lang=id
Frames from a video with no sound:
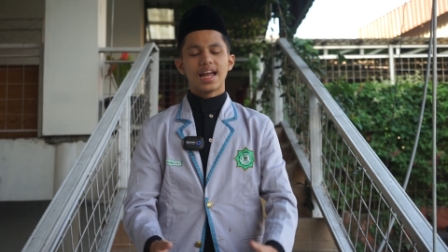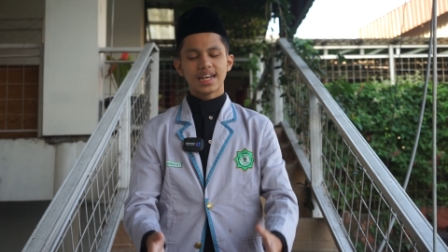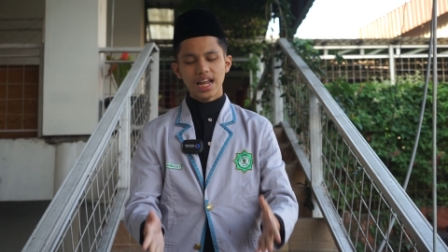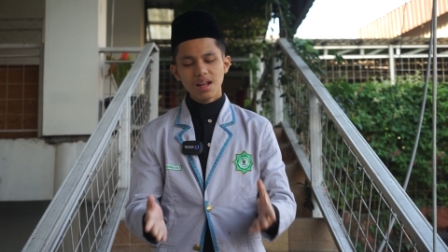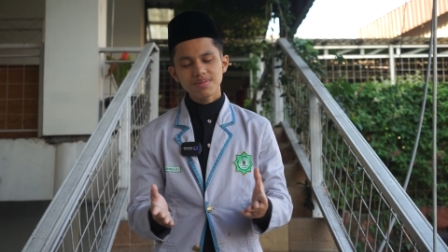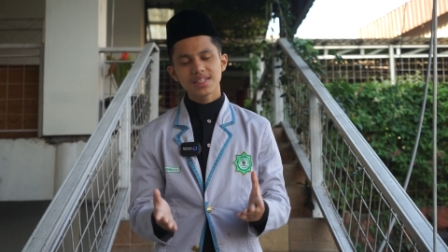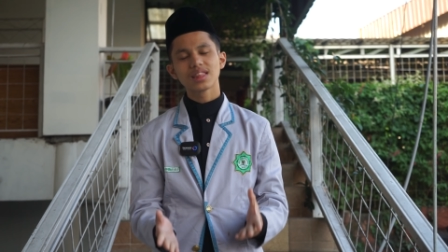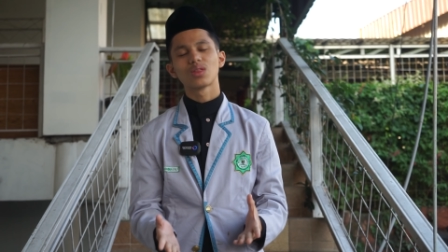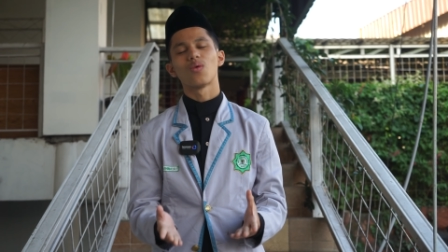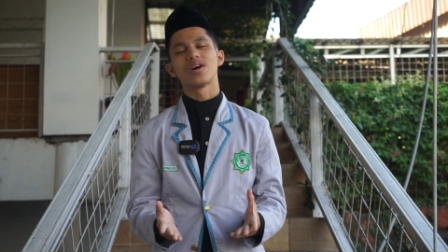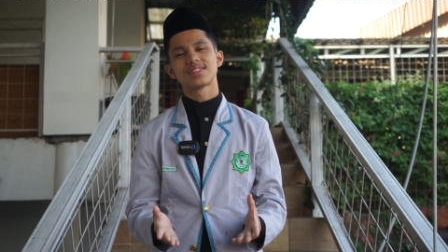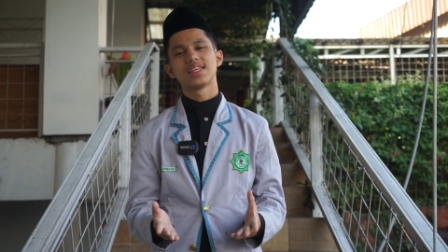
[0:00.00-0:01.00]
Dalam
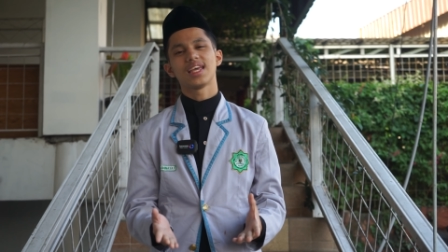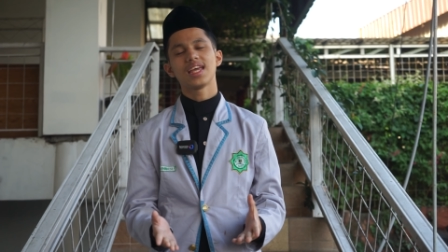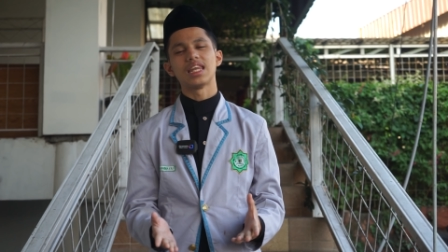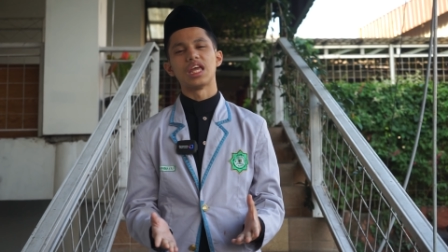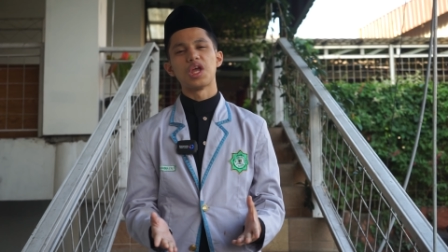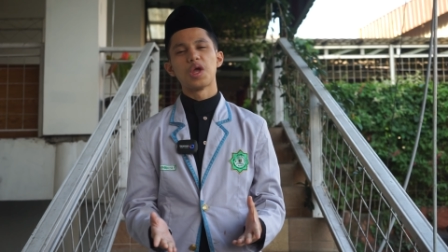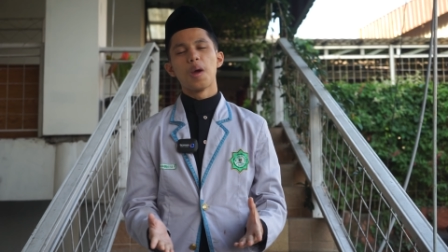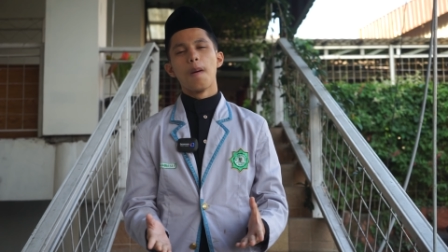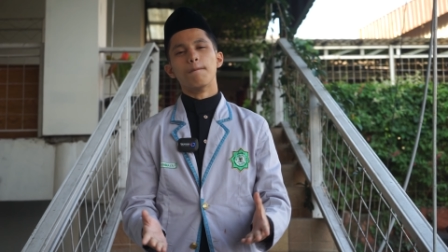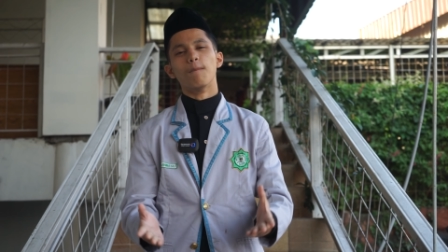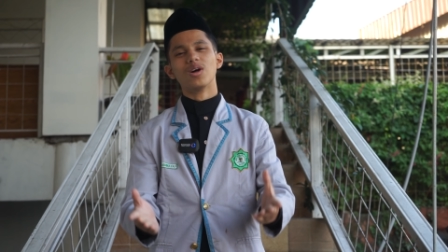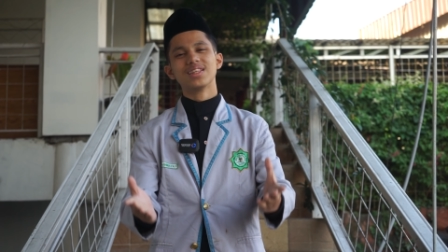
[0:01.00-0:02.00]
situasi ini,
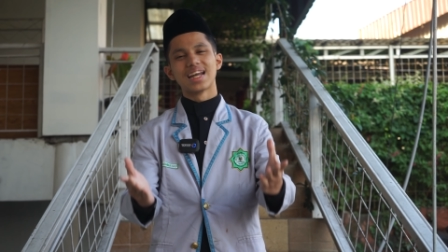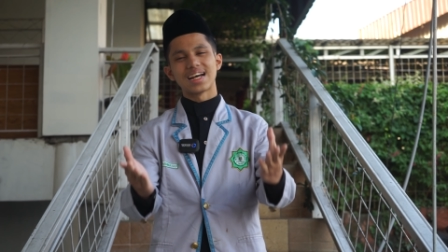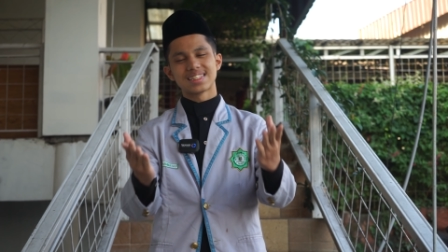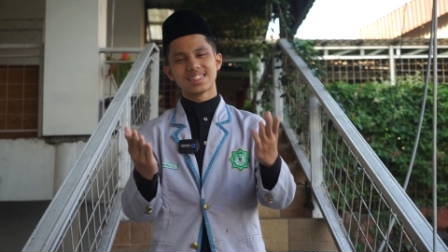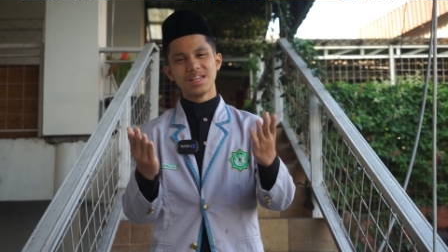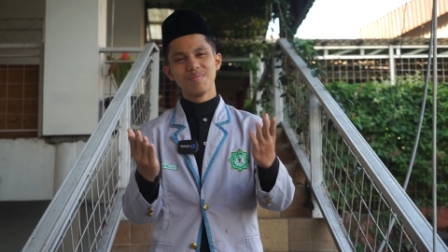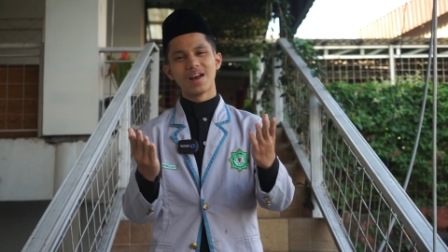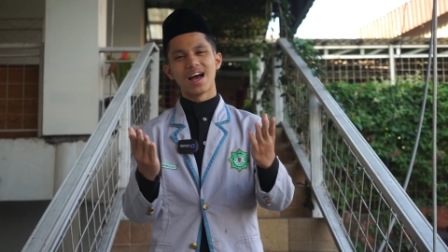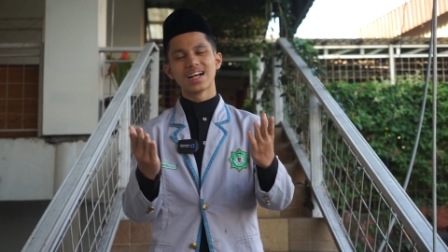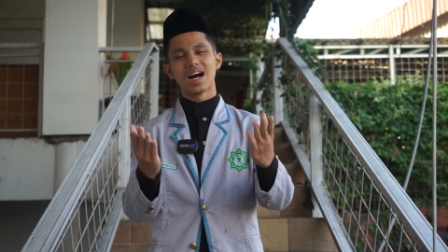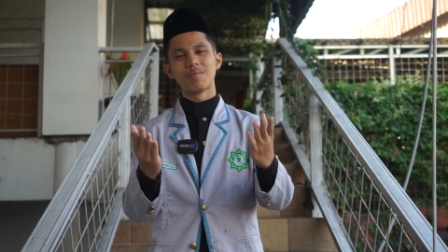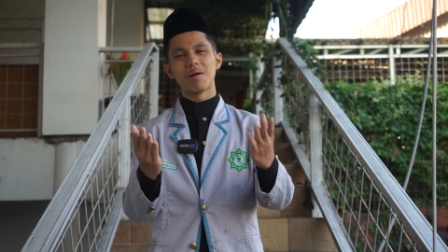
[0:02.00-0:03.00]
moderasi
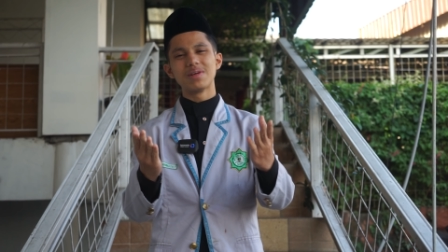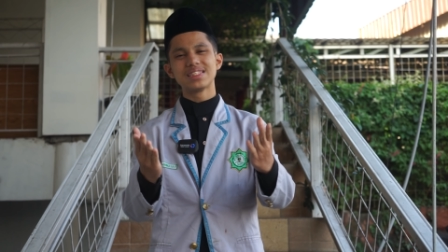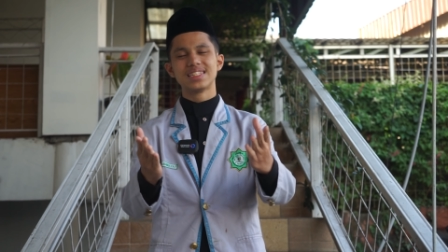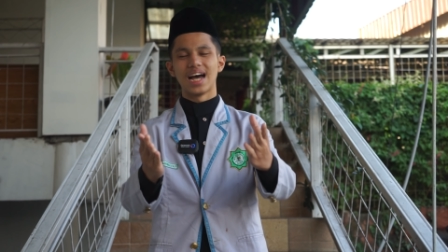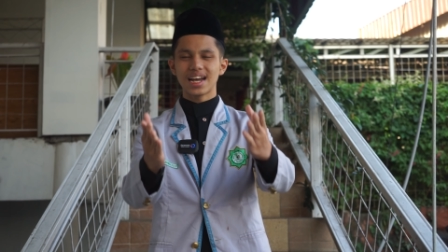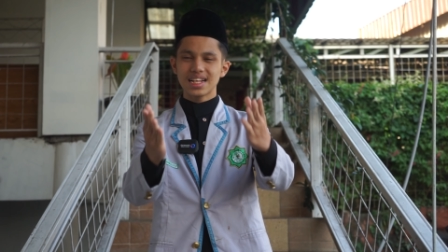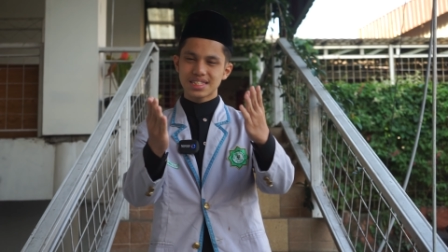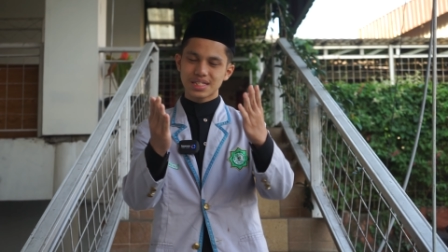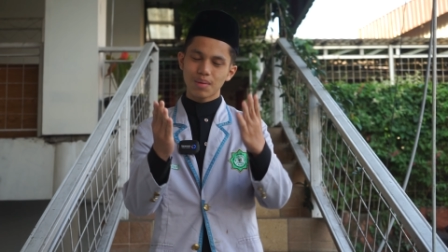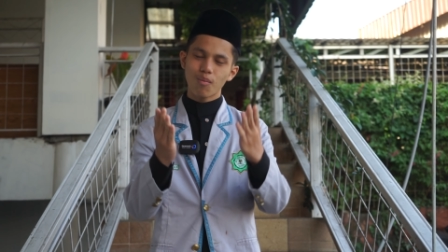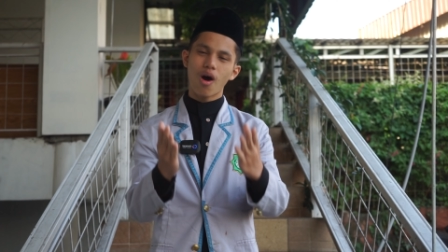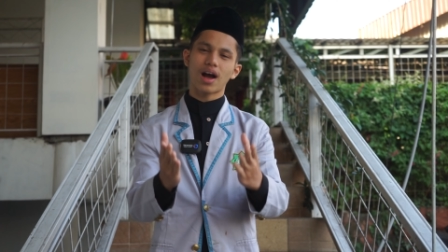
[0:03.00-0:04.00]
beragama menjadi
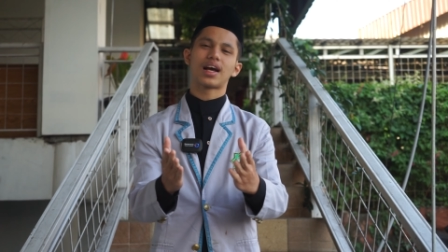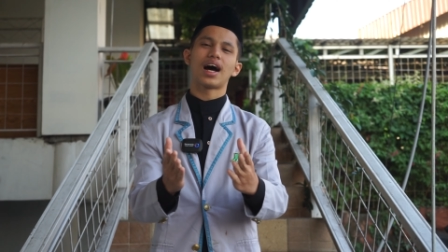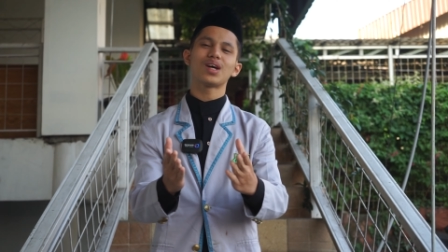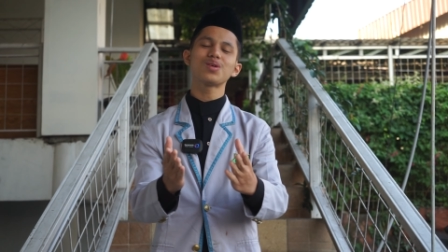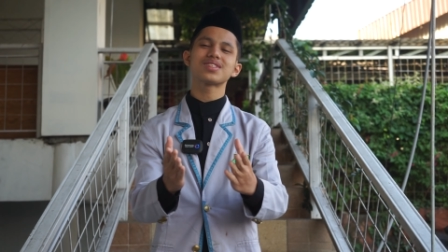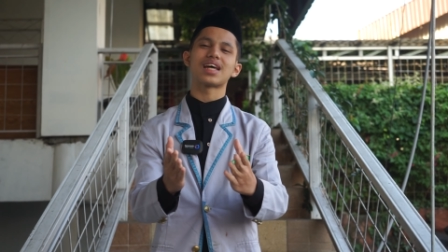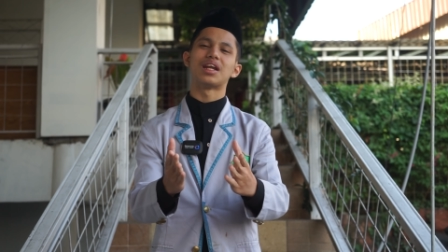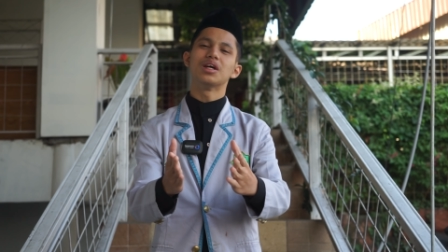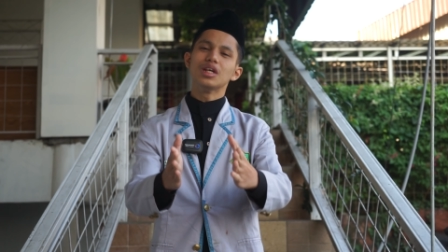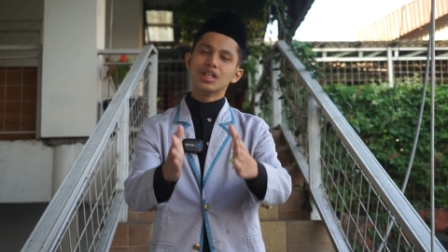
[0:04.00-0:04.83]
sebuah keharusan,